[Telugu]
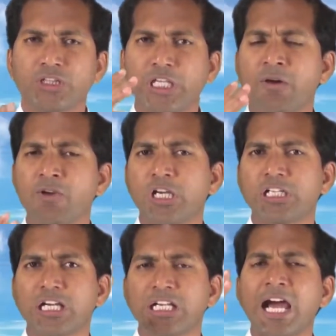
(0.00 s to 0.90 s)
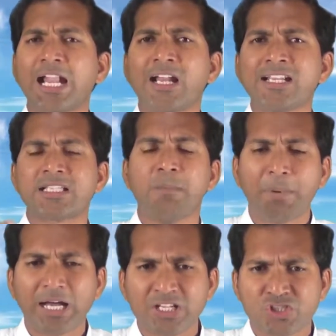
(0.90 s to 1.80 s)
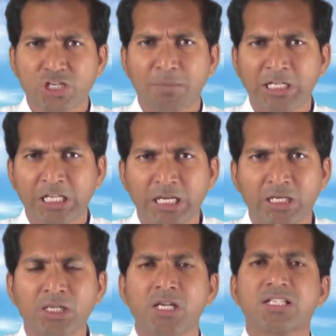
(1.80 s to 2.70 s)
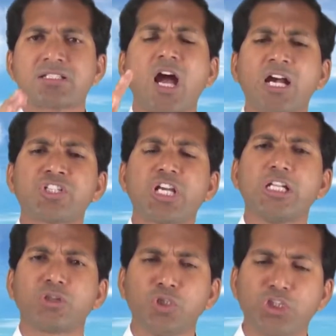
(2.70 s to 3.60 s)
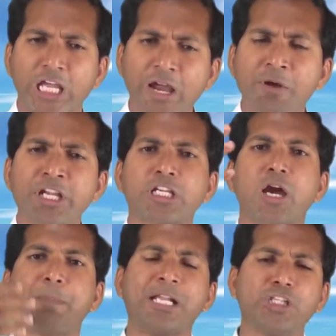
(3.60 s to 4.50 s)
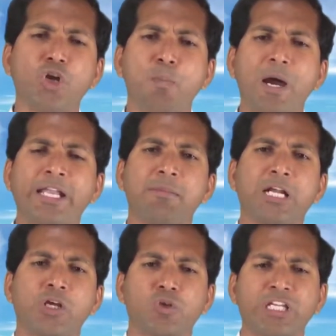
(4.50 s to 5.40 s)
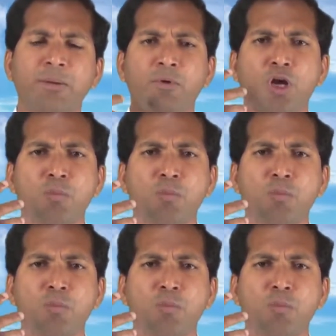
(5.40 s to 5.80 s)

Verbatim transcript: దేవుని యొక్క జ్ఞానాన్ని సంపాదించటం అంటే సాక్షాత్తు దేవుని యొక్క ప్రతిరూపాన్ని మన హృదయంలో